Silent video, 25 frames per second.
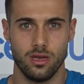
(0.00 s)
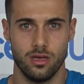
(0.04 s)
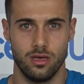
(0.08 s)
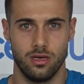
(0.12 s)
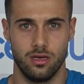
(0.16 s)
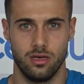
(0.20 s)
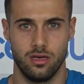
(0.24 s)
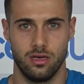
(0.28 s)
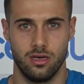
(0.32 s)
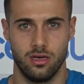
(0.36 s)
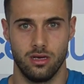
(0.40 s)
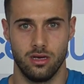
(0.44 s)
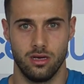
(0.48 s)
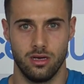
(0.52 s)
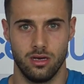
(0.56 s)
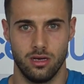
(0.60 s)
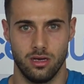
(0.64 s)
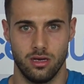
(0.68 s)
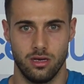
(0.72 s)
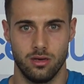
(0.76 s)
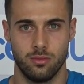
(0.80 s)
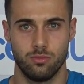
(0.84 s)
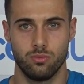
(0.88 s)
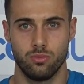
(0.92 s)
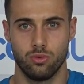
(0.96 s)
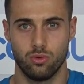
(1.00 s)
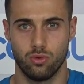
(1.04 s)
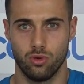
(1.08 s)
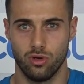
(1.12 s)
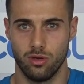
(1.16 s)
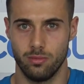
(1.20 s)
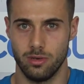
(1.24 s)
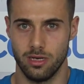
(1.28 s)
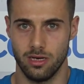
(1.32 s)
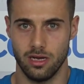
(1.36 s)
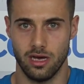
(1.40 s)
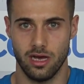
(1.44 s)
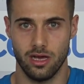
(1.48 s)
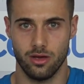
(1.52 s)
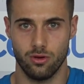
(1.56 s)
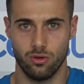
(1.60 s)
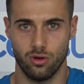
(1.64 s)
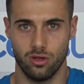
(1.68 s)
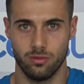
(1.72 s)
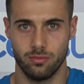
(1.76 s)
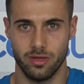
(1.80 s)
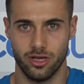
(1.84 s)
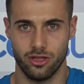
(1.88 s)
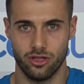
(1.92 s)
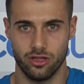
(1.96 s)
E, bu kulübe layık
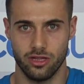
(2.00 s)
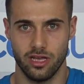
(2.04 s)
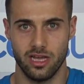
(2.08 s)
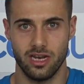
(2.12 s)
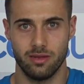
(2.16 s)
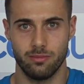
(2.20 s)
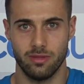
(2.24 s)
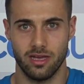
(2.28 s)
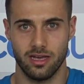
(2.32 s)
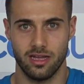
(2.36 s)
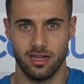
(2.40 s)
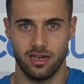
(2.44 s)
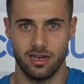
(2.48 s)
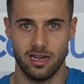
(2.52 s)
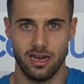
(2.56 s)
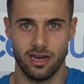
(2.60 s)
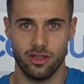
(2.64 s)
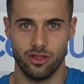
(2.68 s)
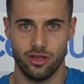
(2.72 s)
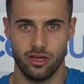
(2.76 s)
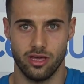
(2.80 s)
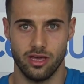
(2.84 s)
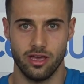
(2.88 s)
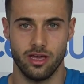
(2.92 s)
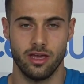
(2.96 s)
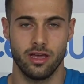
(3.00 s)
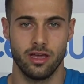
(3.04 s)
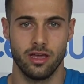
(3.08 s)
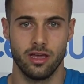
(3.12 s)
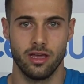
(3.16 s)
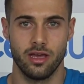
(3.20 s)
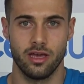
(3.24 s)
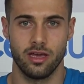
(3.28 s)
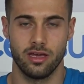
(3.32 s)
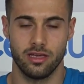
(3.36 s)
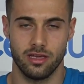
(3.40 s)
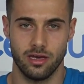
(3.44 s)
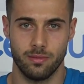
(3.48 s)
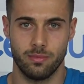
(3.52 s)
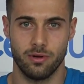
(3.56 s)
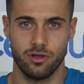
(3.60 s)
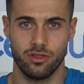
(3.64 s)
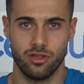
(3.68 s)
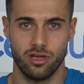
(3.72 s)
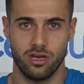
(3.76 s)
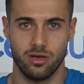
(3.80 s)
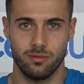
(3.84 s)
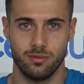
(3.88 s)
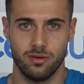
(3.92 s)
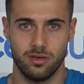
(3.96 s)
olmak için de elimden gelen her şeyi
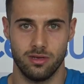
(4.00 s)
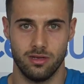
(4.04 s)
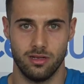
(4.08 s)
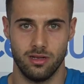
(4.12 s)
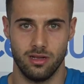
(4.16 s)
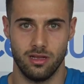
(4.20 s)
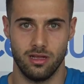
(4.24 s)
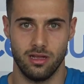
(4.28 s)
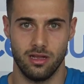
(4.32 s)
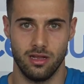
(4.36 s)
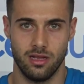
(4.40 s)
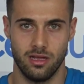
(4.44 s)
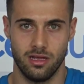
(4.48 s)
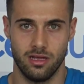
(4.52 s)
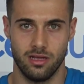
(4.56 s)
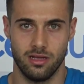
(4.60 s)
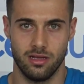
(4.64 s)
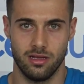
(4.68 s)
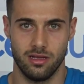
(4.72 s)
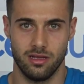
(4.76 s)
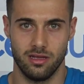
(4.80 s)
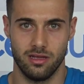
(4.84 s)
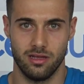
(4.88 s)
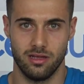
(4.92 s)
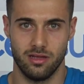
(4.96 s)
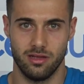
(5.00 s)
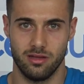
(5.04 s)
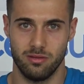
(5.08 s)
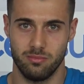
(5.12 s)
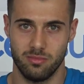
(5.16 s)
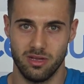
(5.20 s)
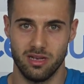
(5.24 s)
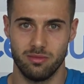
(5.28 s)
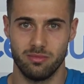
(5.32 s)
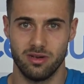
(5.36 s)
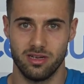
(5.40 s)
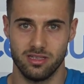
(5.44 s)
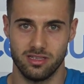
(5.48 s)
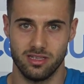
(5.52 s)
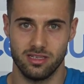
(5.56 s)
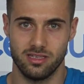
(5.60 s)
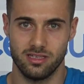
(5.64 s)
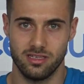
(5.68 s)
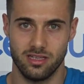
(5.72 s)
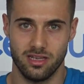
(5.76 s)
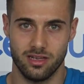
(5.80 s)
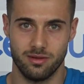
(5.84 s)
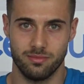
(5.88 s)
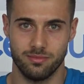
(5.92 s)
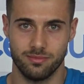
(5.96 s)
yapacağımı bilmenizi
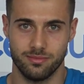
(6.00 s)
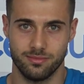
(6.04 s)
isterim.